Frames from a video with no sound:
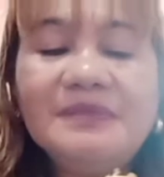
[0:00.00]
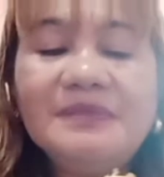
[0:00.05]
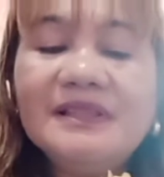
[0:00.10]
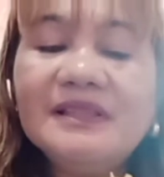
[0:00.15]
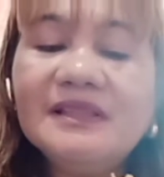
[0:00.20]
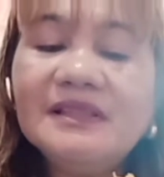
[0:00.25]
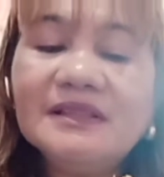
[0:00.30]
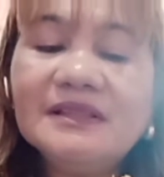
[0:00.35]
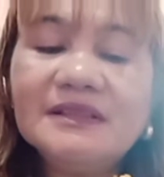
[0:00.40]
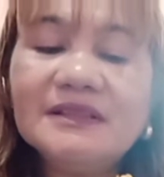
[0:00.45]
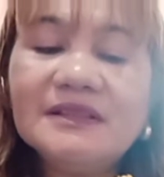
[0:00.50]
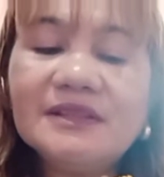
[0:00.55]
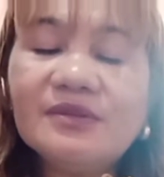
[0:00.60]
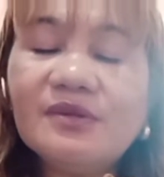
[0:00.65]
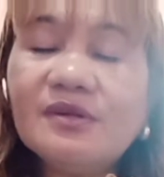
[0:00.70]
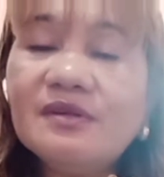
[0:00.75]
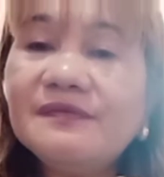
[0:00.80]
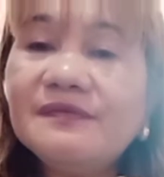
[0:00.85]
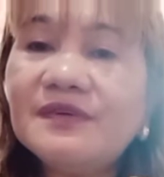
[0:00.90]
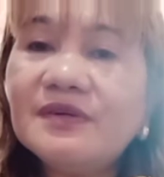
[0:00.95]
please
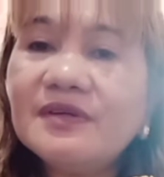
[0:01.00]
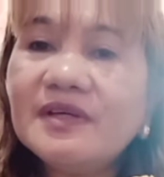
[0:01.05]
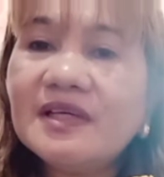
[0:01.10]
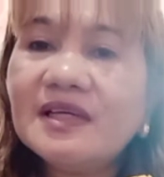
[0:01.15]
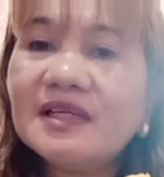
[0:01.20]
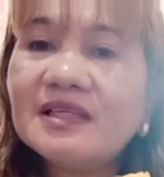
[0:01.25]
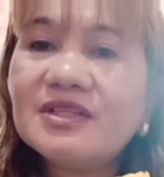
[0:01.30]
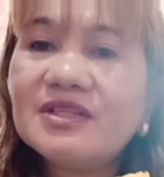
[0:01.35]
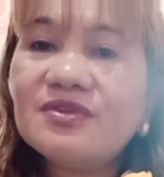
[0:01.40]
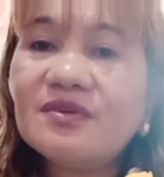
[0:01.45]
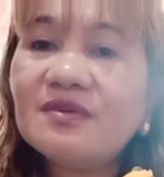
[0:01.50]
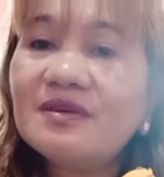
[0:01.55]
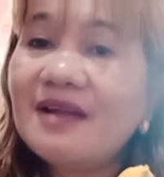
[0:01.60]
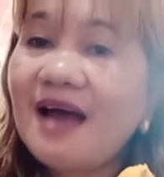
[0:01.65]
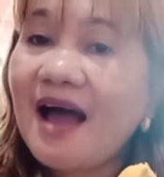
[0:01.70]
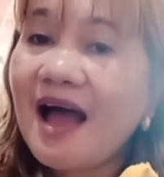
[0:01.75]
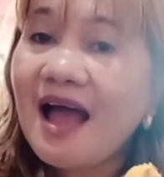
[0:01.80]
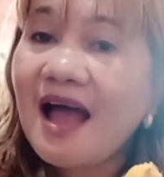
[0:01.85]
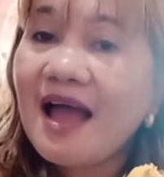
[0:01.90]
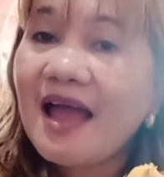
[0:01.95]
don't forget to
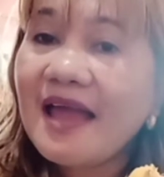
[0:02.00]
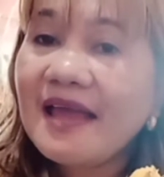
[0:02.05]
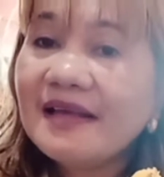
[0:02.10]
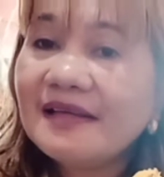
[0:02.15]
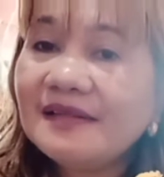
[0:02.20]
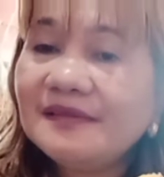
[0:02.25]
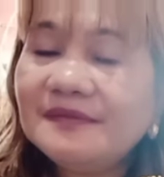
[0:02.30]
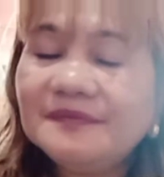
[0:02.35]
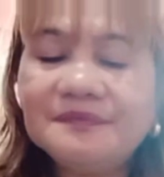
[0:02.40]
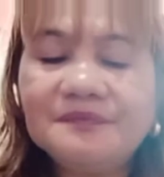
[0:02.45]
like,